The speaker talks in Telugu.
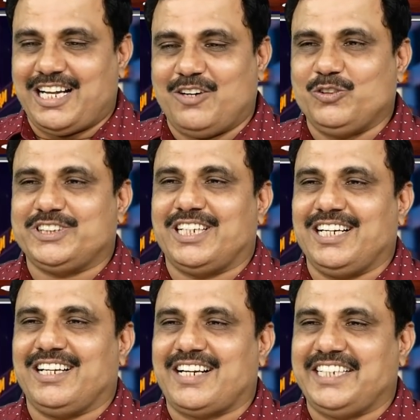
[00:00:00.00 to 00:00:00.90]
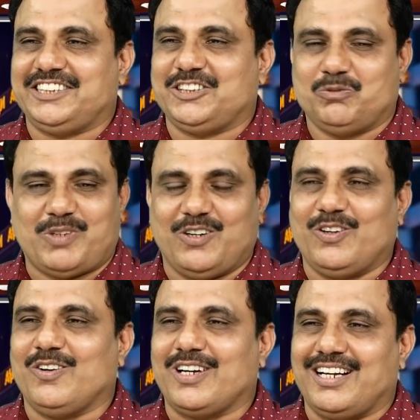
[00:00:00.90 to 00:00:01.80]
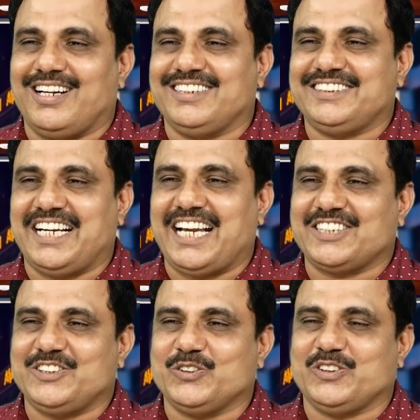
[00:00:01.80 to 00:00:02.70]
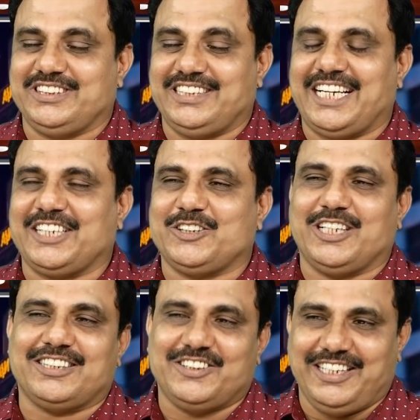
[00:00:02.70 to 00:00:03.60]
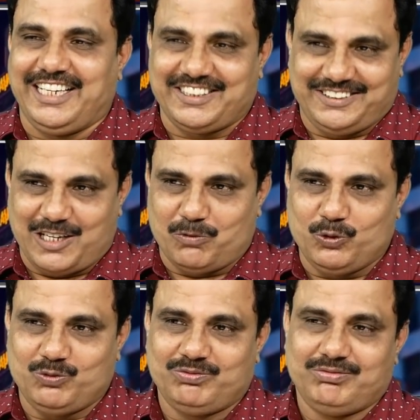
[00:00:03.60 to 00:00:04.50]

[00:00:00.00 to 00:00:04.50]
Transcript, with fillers: ఆ ఉత్సాహంగా రైట్ మనం కూడా ఒక టెన్ ల్యాక్స్ తీసుకొచ్చి డైరెక్ట్గా దిగేస్తాము